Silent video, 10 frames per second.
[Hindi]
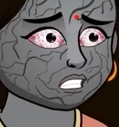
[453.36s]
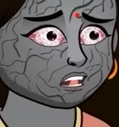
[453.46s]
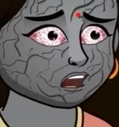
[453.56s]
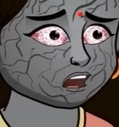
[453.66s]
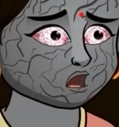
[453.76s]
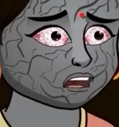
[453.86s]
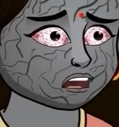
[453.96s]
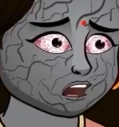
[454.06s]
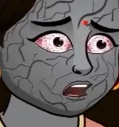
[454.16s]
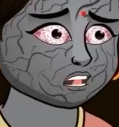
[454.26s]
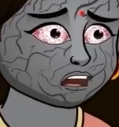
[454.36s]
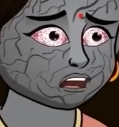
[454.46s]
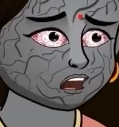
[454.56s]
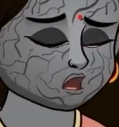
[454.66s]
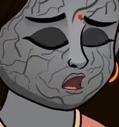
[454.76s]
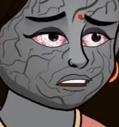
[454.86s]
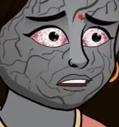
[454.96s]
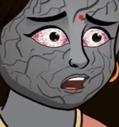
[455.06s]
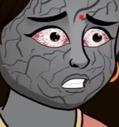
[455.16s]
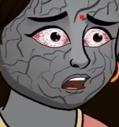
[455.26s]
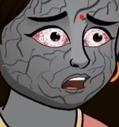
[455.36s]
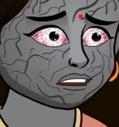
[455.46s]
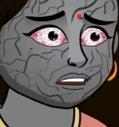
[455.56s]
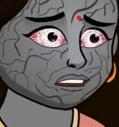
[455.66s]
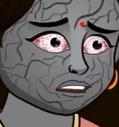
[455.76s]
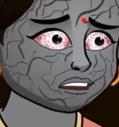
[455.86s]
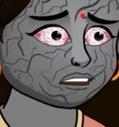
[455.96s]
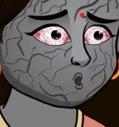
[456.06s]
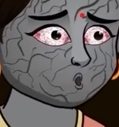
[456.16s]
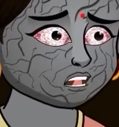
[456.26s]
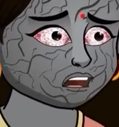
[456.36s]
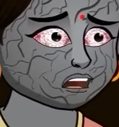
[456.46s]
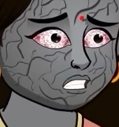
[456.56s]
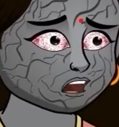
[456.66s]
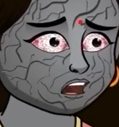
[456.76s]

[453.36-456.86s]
में पड़ी सड़ती रही अब सिर्फ ढांचा बचा